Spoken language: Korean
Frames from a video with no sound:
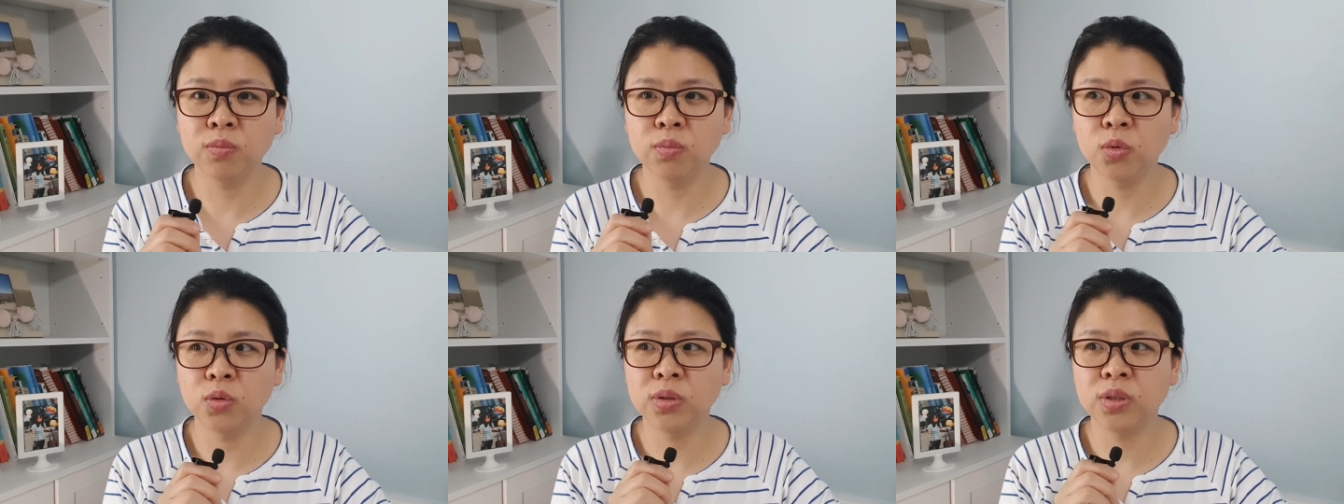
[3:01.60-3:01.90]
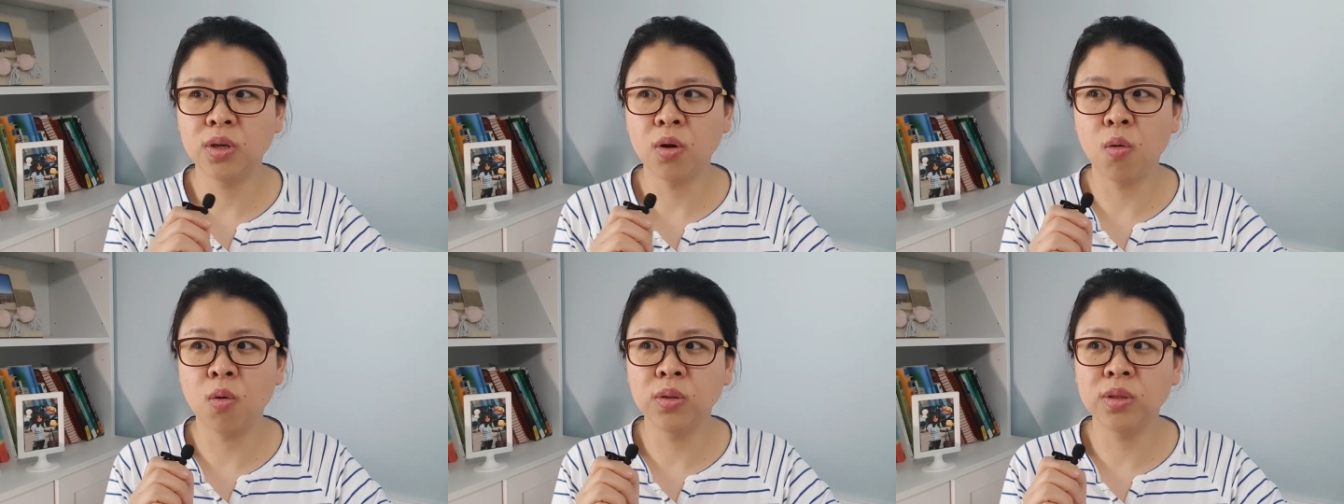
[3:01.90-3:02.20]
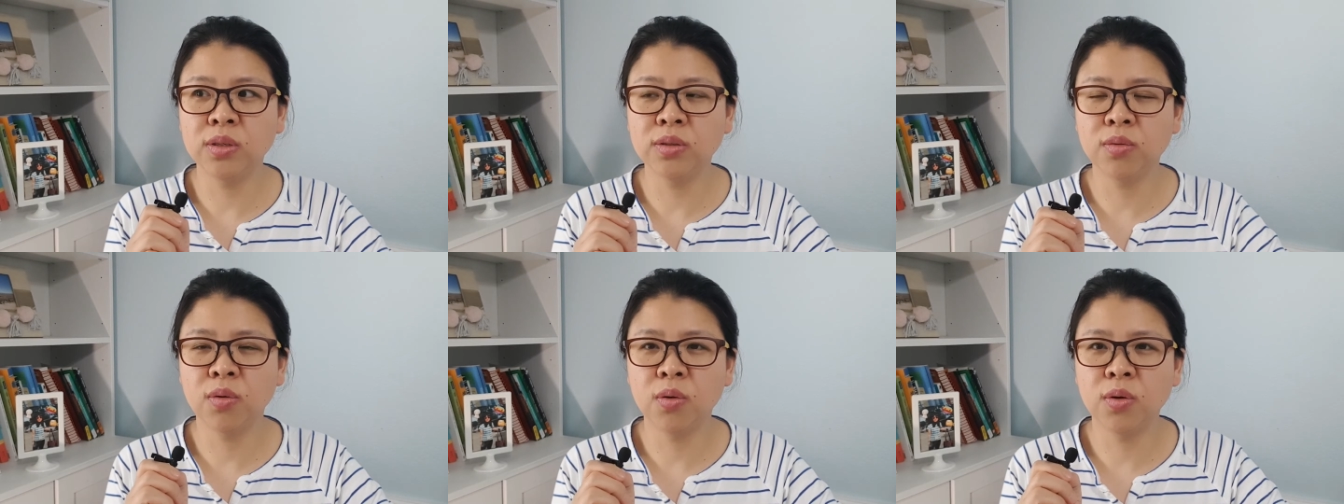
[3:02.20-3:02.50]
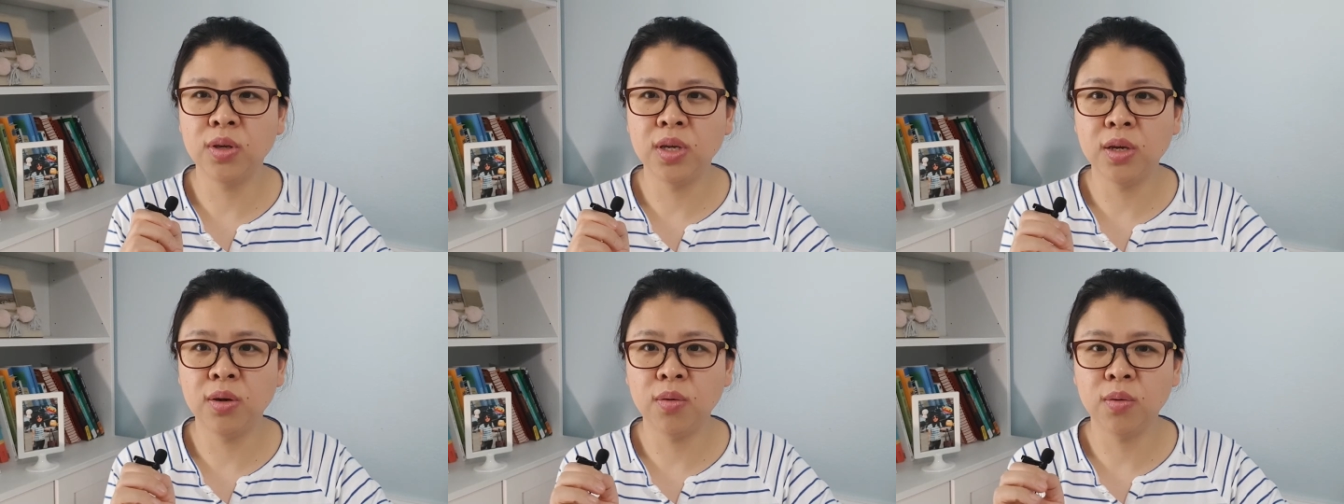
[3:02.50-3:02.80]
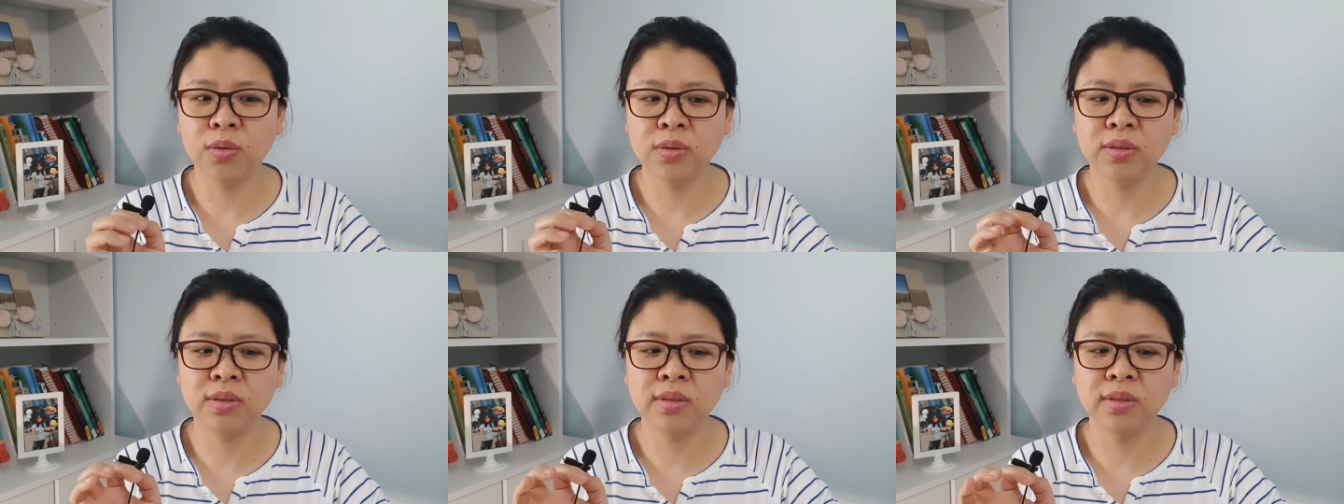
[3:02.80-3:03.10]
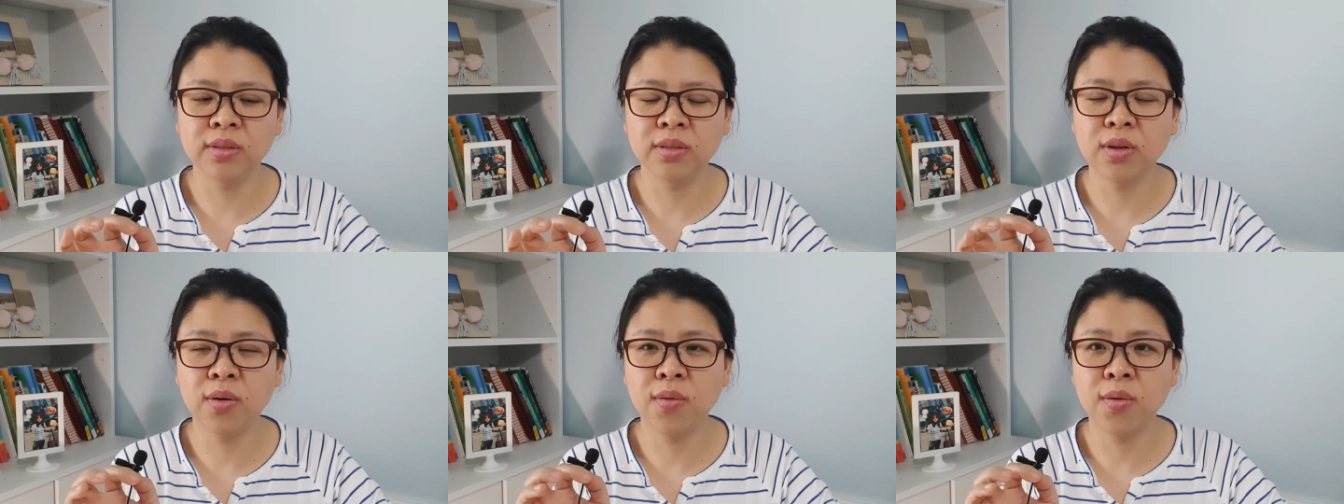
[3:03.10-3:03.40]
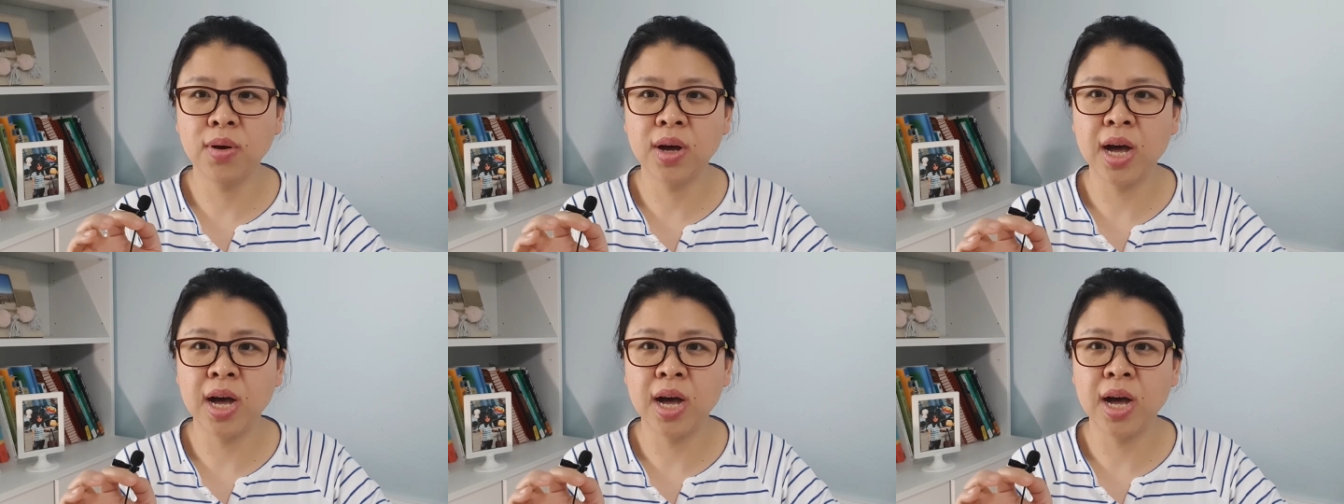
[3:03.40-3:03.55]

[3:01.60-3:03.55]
뭐지 어디서 이거를 써